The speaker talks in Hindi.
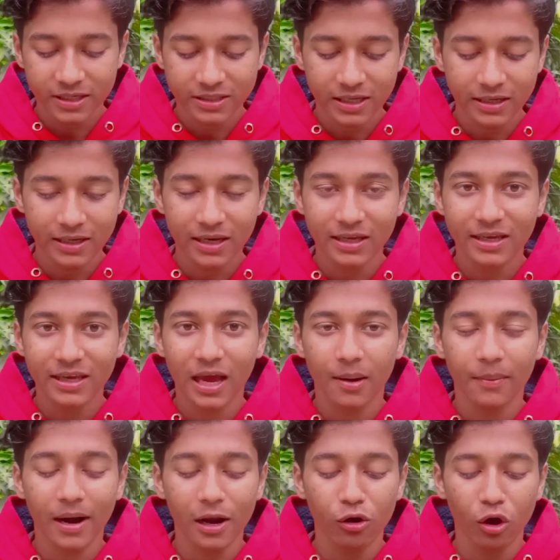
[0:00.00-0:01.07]
पर जैसे ही क्लिक किया
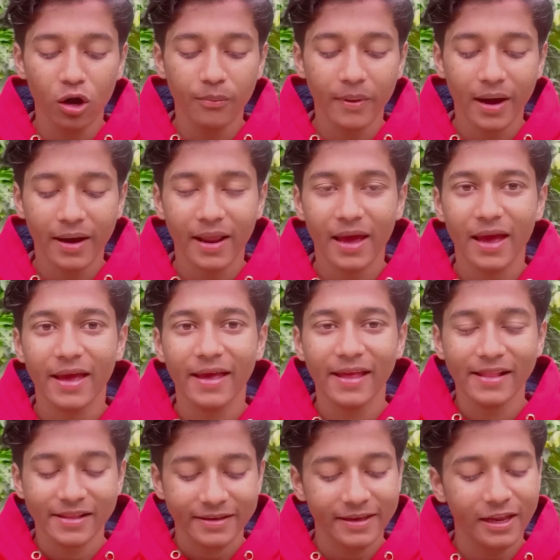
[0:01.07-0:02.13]
हमारा लॉक मांग रहा है
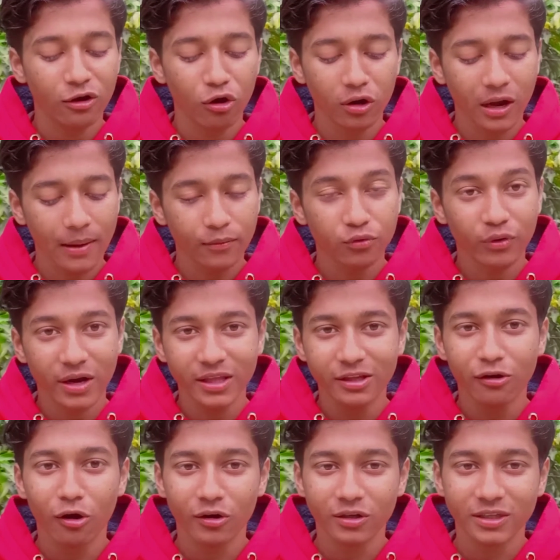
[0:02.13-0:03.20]
ये लॉक आपको वही
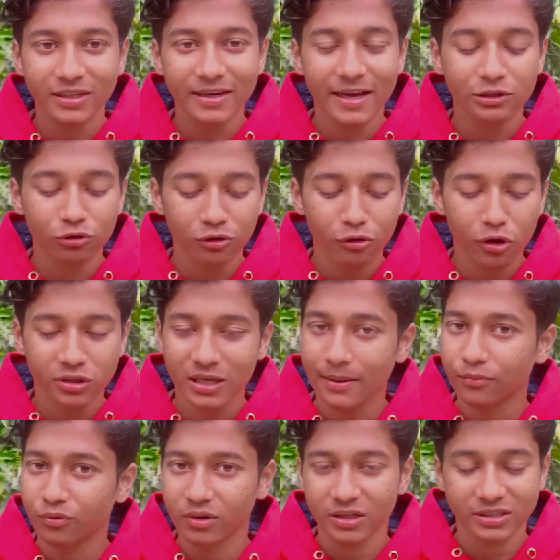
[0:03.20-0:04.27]
लॉक दे देना है जो लॉक से
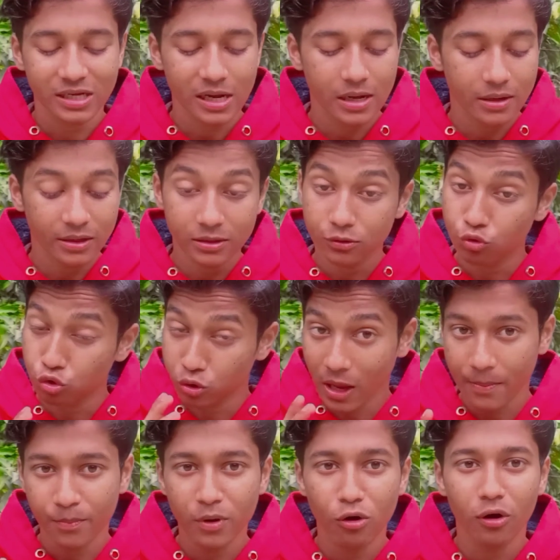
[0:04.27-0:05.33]
आपको इंस्टा उस
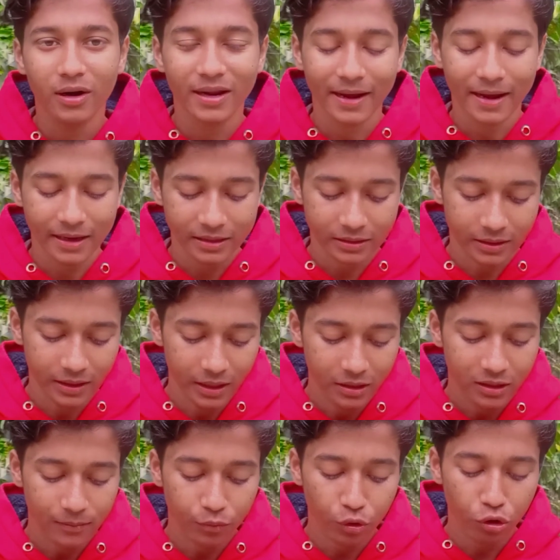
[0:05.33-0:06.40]
ऐप में लॉक लगाए थे
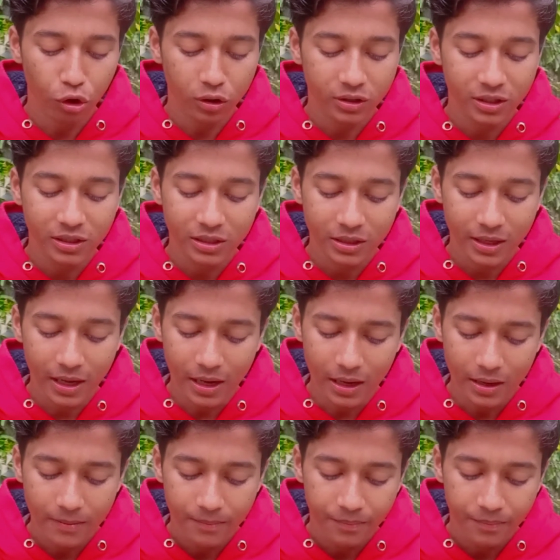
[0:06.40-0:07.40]
हम वो लॉक दे देते हैं